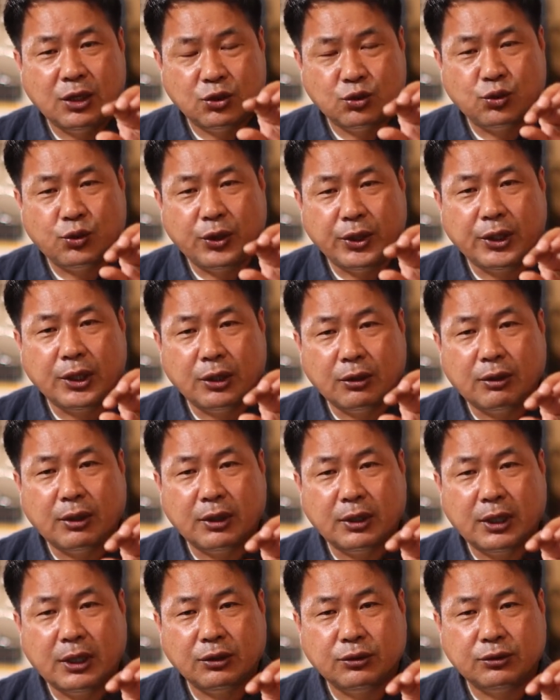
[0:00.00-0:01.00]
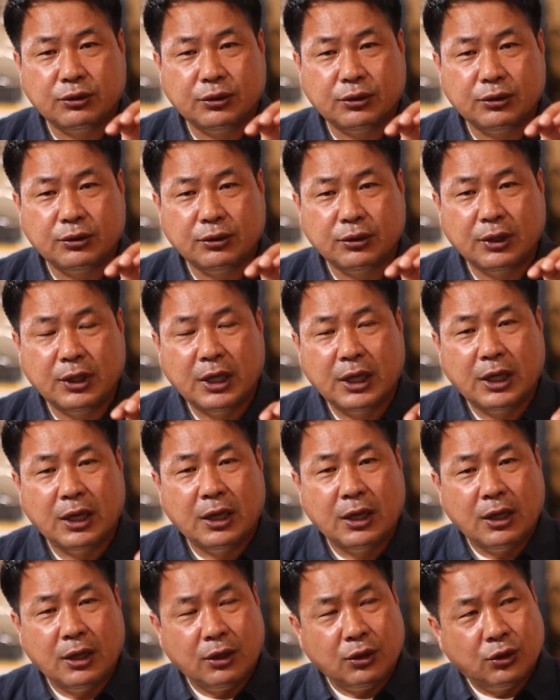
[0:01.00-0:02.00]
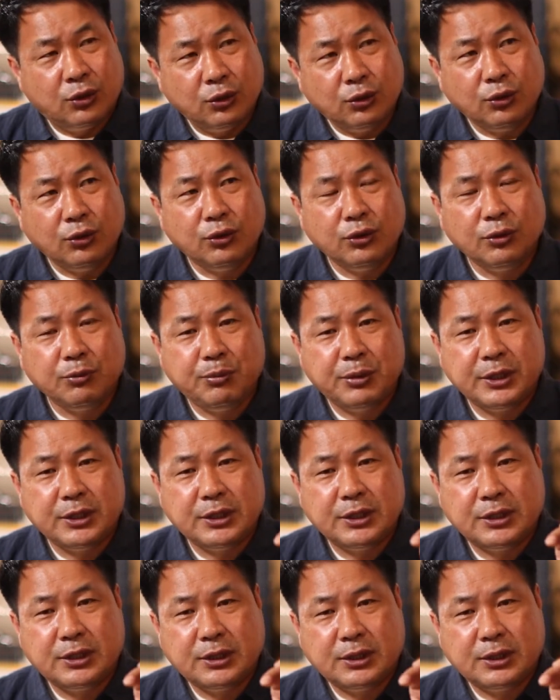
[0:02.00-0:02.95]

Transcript: 조리개 역할을 하고요. 들어오는 빛,